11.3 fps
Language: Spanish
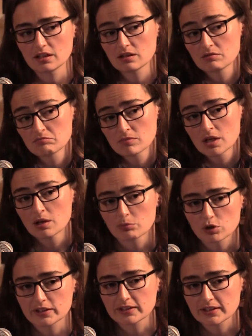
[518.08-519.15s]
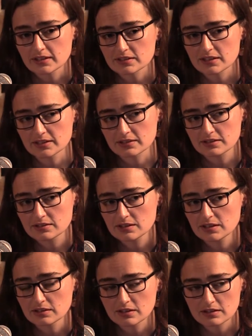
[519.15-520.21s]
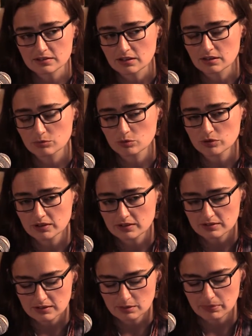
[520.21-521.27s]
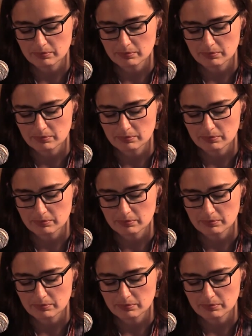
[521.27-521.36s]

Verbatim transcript: a políticas que ya existían y que estaban muy bonitas en el